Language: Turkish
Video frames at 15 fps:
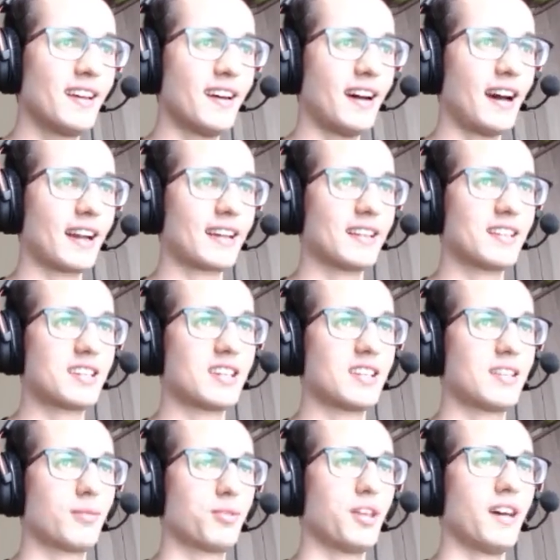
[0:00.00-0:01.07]

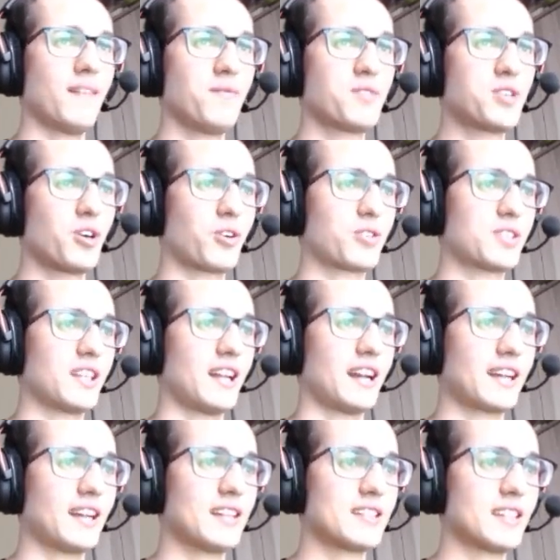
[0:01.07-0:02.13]
arkadaşıydı bu da. Çok güzel
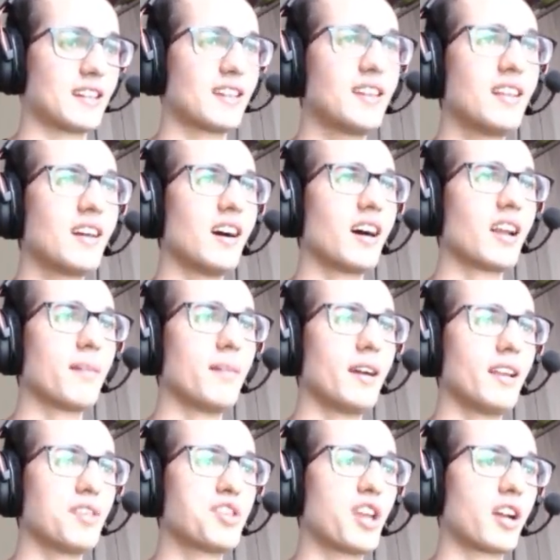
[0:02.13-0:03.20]
arkadaşlar.
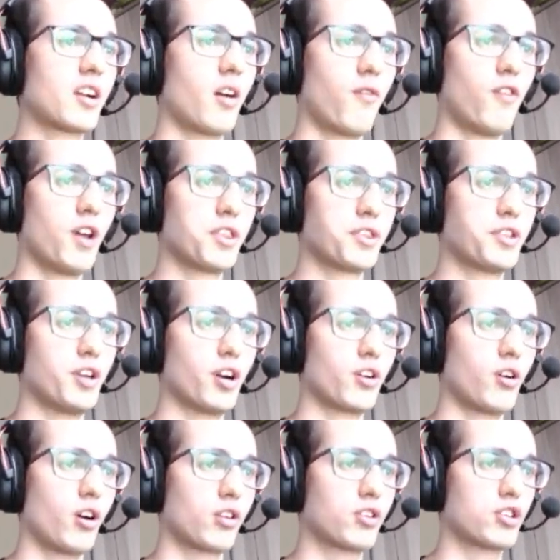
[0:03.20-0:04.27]
Arabayla direkt kafa attı ya
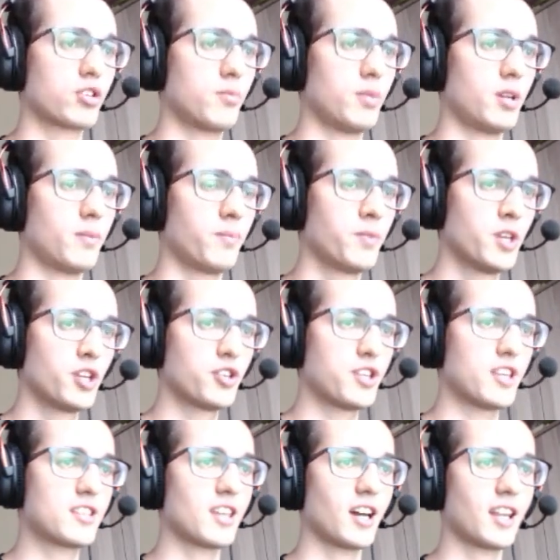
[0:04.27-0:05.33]
kardeşim benim.
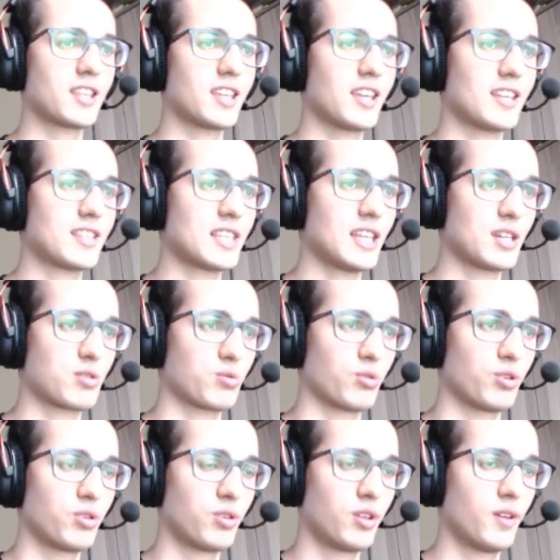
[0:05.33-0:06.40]
Cesareti kessene
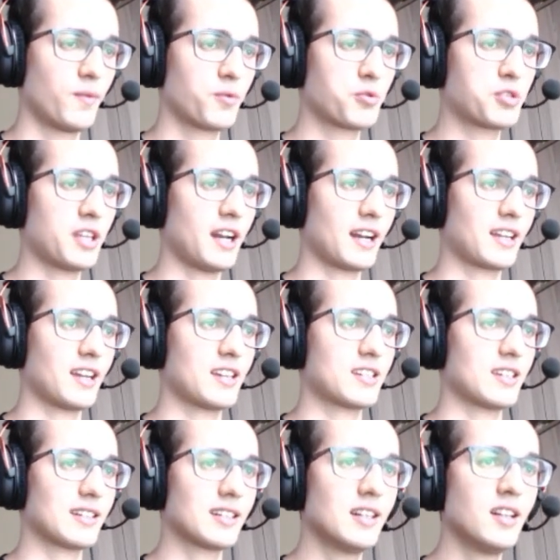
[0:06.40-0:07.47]
şunun. Güzel
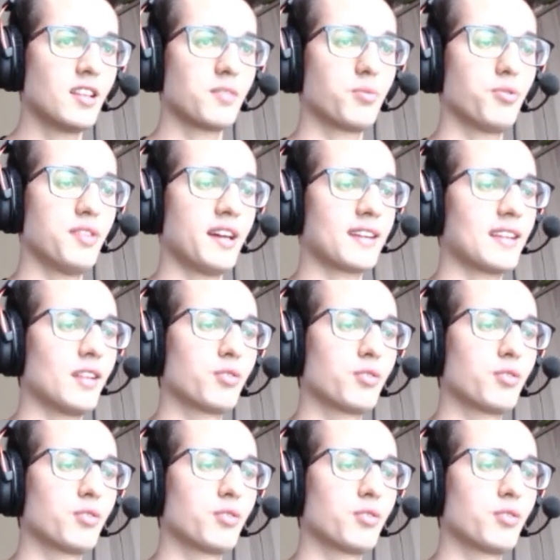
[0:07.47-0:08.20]
arkadaşlar. Bunlardan